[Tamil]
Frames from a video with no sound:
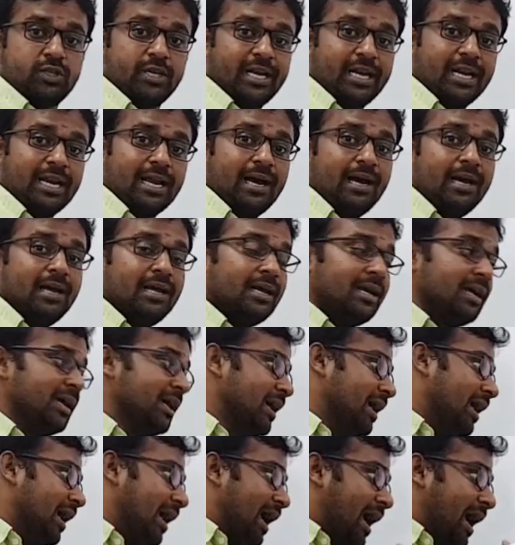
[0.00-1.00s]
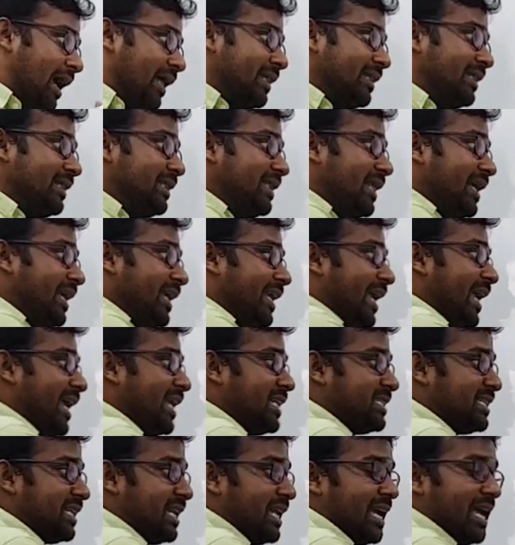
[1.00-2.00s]
சரிங்களா அந்த
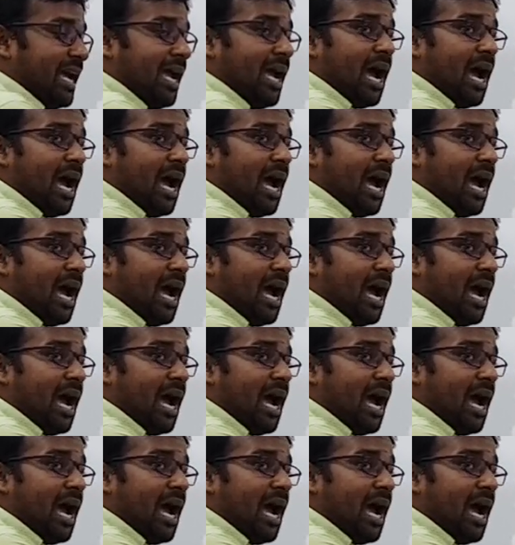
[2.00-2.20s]
ஏஜில்